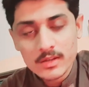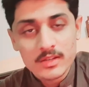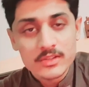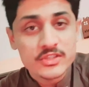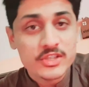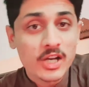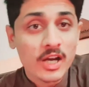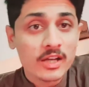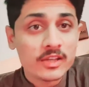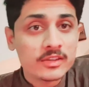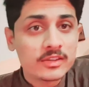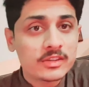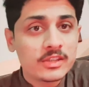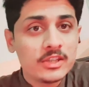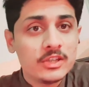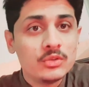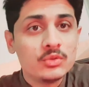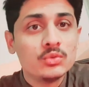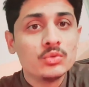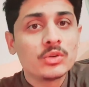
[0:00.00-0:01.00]

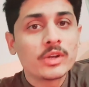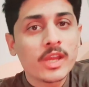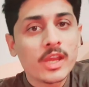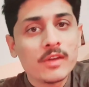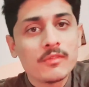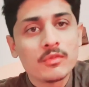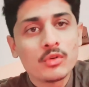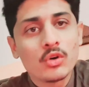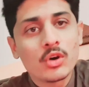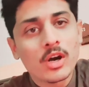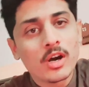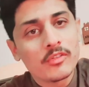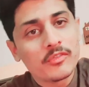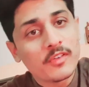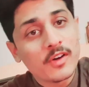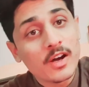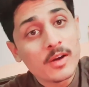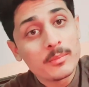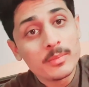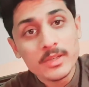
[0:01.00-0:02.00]
जानती हूँ कि वो
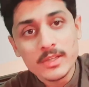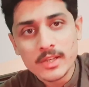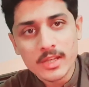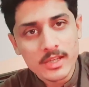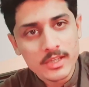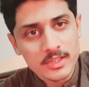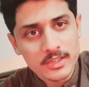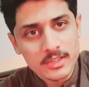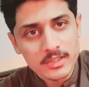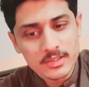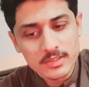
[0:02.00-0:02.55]
हफा भी नहीं